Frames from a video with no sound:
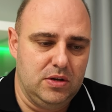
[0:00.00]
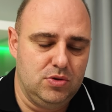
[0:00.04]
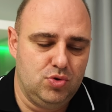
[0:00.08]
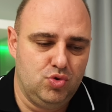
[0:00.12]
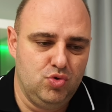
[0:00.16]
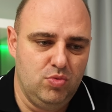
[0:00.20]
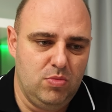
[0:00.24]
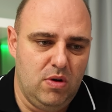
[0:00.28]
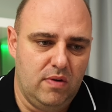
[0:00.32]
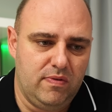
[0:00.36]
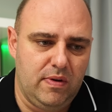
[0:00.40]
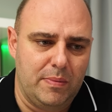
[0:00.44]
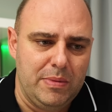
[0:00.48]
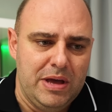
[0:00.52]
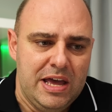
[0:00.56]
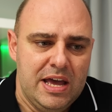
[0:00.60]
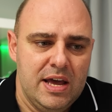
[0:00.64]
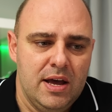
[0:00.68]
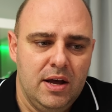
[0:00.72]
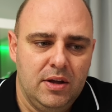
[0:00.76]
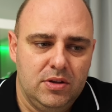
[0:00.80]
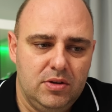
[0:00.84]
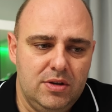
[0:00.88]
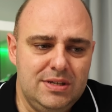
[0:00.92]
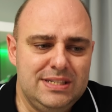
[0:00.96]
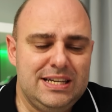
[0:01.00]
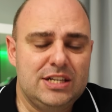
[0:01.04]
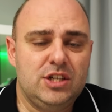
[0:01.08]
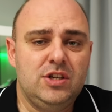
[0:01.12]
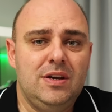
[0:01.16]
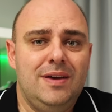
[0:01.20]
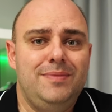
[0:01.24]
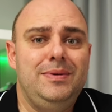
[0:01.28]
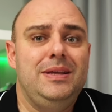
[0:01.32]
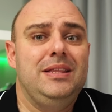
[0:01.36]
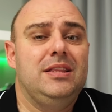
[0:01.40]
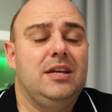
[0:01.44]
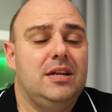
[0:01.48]
z umową. No i
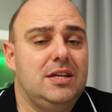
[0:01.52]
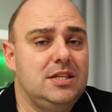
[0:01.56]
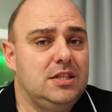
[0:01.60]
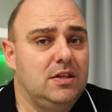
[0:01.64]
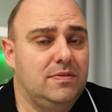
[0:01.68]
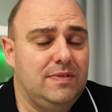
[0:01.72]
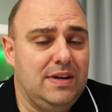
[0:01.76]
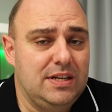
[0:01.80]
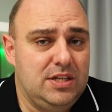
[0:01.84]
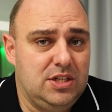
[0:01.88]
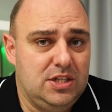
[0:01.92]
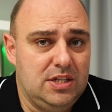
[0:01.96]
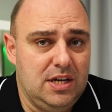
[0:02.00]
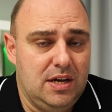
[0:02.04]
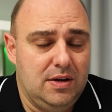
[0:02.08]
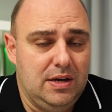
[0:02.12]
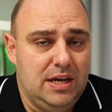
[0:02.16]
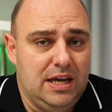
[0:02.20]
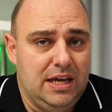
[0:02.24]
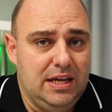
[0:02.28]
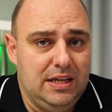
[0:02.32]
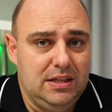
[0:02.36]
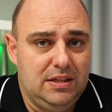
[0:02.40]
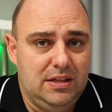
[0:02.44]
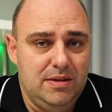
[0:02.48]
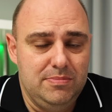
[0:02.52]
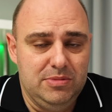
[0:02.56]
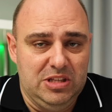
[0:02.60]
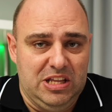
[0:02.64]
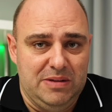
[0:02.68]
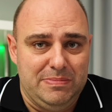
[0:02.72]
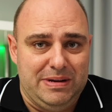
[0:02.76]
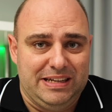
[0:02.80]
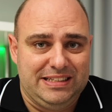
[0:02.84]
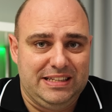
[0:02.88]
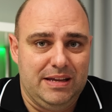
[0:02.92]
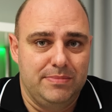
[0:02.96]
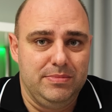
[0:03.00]
zacząłem interesować się e, tym
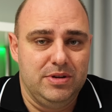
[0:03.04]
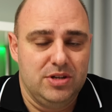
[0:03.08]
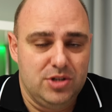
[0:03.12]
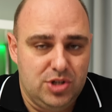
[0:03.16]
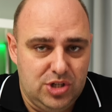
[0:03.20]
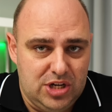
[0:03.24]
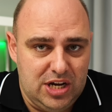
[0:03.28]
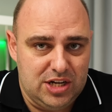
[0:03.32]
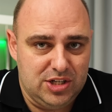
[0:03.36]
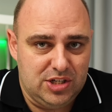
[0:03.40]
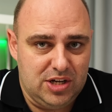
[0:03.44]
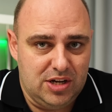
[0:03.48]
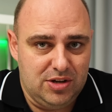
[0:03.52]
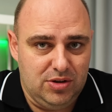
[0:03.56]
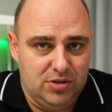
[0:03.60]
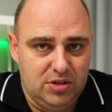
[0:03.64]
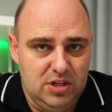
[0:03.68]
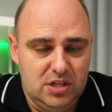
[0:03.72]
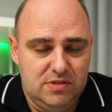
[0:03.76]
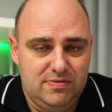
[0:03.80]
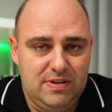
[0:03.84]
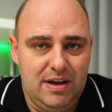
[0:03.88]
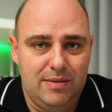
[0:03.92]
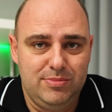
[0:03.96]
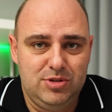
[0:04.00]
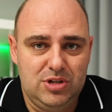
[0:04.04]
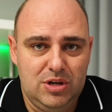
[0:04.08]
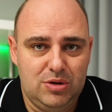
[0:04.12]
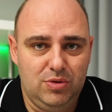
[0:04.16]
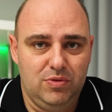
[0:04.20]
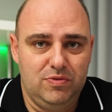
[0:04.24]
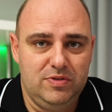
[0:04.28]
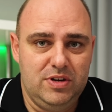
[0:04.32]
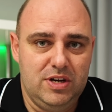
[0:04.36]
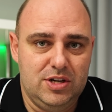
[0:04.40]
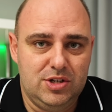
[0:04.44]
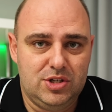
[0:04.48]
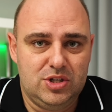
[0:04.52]
tematem szerzej. Odezwałem się
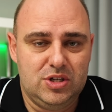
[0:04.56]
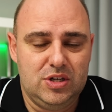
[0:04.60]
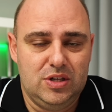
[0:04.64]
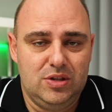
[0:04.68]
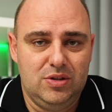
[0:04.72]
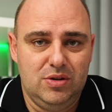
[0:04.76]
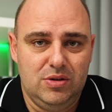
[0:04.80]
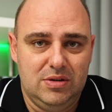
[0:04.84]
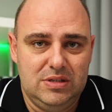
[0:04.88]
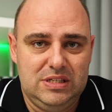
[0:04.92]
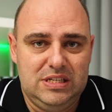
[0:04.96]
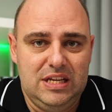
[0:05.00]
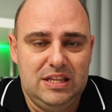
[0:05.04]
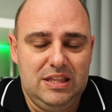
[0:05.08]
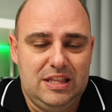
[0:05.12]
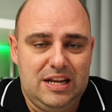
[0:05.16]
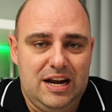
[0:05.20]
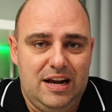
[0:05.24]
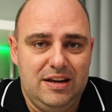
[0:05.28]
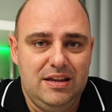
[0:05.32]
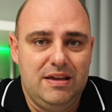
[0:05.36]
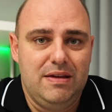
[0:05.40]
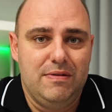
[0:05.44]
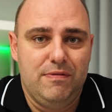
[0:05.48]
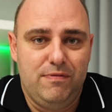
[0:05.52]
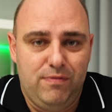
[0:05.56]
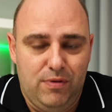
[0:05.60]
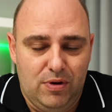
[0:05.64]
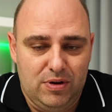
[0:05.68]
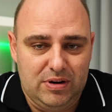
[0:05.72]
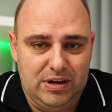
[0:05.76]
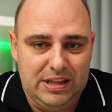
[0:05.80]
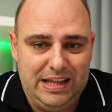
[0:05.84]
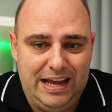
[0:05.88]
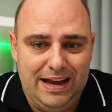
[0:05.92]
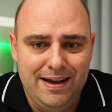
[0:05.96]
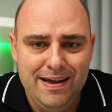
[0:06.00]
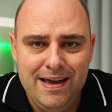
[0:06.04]
również do centrali
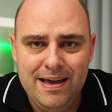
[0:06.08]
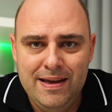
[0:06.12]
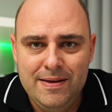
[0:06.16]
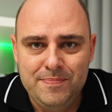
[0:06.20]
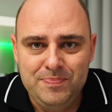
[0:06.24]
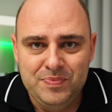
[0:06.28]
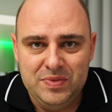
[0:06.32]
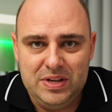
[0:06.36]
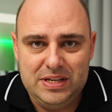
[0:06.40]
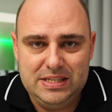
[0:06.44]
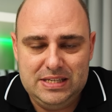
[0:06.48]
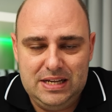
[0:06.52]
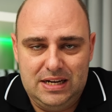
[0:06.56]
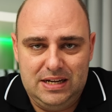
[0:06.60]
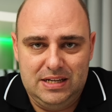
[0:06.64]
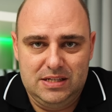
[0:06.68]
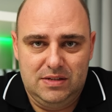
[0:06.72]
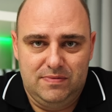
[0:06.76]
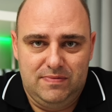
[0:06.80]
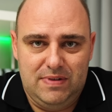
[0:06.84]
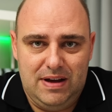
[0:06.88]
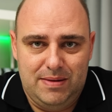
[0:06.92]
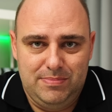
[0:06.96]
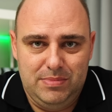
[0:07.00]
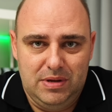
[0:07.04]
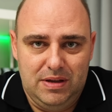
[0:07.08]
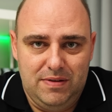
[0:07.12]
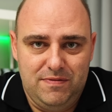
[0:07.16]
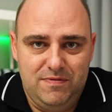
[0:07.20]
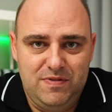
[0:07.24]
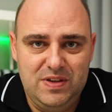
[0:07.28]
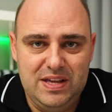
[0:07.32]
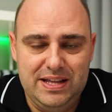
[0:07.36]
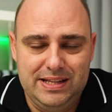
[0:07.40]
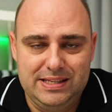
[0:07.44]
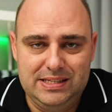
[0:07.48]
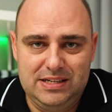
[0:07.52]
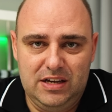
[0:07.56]
Forda i zaraz Wam
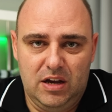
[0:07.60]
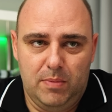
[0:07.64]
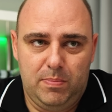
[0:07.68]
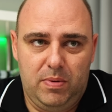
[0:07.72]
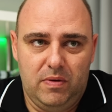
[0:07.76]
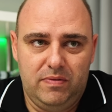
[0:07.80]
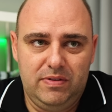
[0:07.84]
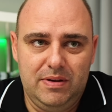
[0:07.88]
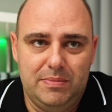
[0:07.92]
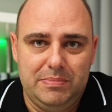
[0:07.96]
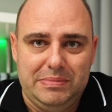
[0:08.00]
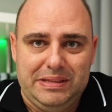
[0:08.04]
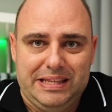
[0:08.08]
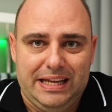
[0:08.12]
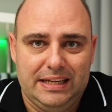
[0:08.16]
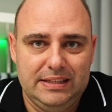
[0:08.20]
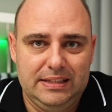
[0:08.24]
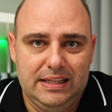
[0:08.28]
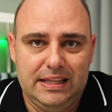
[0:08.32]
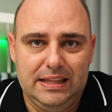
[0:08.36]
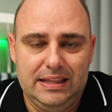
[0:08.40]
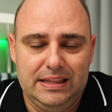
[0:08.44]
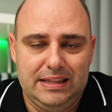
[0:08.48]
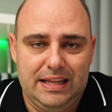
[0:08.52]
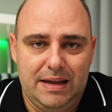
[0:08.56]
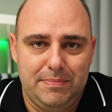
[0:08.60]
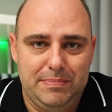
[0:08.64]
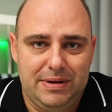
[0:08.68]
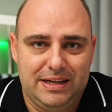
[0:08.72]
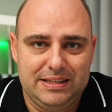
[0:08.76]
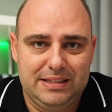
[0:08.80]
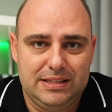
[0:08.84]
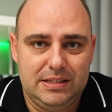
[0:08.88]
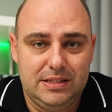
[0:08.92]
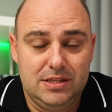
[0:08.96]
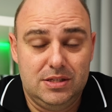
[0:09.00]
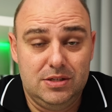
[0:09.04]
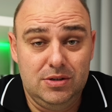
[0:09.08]
więcej opowiem na ten
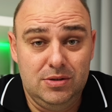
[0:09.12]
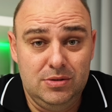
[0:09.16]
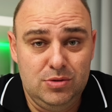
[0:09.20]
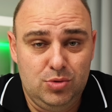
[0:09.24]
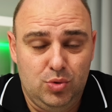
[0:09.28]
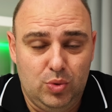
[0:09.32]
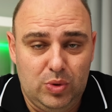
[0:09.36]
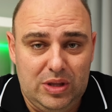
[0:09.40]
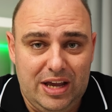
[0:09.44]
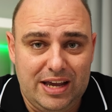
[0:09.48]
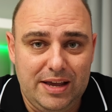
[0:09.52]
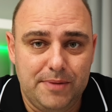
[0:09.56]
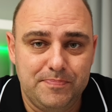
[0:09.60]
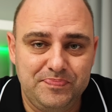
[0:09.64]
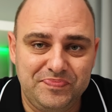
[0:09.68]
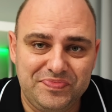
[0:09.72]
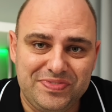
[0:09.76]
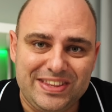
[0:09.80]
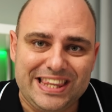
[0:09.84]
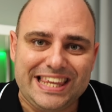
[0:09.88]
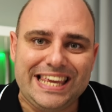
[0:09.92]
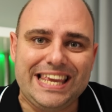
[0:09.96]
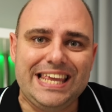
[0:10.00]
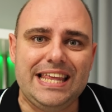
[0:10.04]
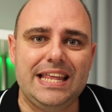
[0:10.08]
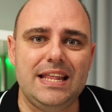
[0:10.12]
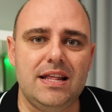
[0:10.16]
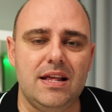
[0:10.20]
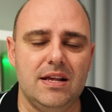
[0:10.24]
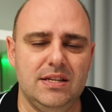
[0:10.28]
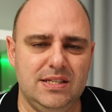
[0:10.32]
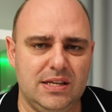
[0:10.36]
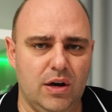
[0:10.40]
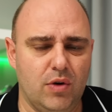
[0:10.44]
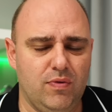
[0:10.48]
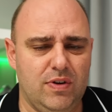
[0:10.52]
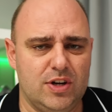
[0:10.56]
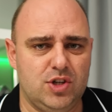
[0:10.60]
temat, co tutaj
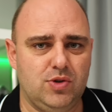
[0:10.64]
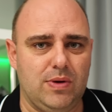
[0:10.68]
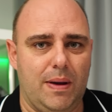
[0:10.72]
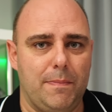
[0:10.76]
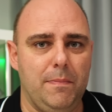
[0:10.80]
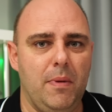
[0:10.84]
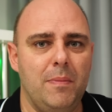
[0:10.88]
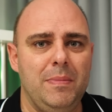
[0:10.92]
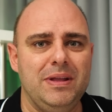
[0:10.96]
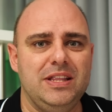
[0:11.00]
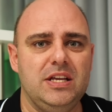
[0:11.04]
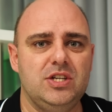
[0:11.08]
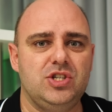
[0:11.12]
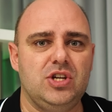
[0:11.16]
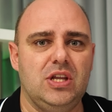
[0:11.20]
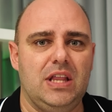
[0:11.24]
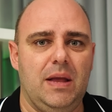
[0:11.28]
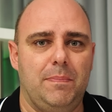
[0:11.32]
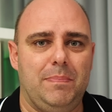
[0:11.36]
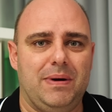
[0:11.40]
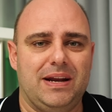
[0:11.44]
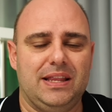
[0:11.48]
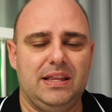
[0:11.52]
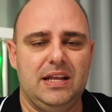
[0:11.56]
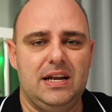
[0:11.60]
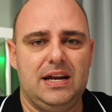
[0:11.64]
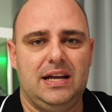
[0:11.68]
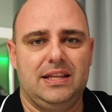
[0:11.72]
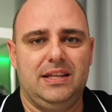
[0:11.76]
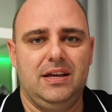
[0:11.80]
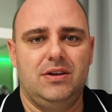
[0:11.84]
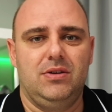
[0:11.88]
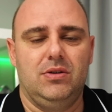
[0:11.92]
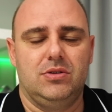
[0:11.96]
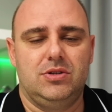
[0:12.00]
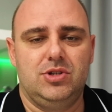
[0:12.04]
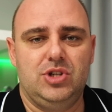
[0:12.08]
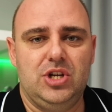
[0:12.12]
zauważyłem. Moment jeszcze dla partnera
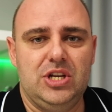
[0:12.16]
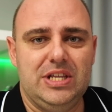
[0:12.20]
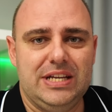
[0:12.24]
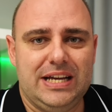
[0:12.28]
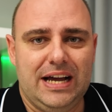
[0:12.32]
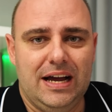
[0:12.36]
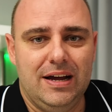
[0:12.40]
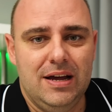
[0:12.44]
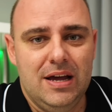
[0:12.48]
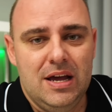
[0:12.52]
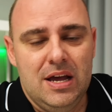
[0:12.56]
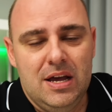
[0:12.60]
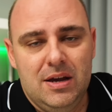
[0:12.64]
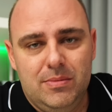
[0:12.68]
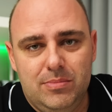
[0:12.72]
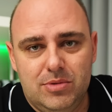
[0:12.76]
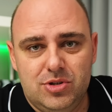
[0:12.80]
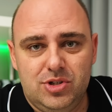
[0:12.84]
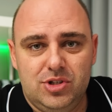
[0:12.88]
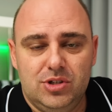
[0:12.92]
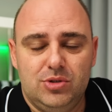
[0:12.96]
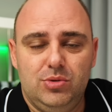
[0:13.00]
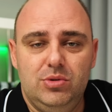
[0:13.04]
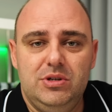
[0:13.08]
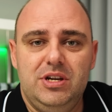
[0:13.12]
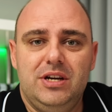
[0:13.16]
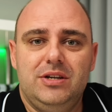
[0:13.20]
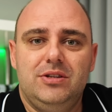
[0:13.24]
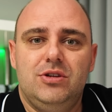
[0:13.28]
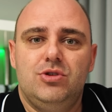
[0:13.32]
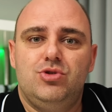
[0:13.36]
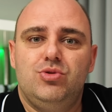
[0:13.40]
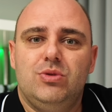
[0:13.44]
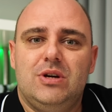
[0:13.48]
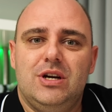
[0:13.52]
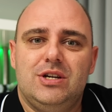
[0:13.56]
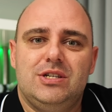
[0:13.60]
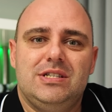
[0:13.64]
tego odcinka, bo szczególnie gdy
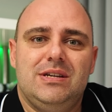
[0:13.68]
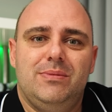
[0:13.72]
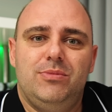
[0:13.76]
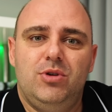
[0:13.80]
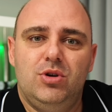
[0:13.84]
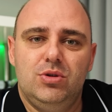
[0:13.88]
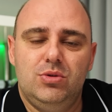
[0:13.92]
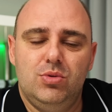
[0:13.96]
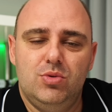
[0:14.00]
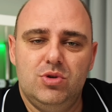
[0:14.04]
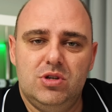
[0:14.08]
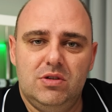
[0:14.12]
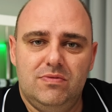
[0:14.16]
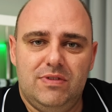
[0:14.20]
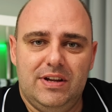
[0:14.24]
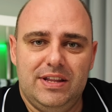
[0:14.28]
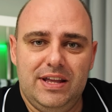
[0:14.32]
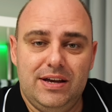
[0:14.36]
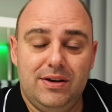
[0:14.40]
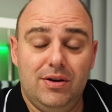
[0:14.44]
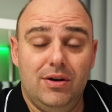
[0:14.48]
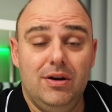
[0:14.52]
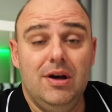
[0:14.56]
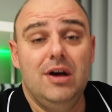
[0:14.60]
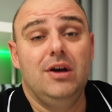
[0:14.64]
szukasz samochodu używanego,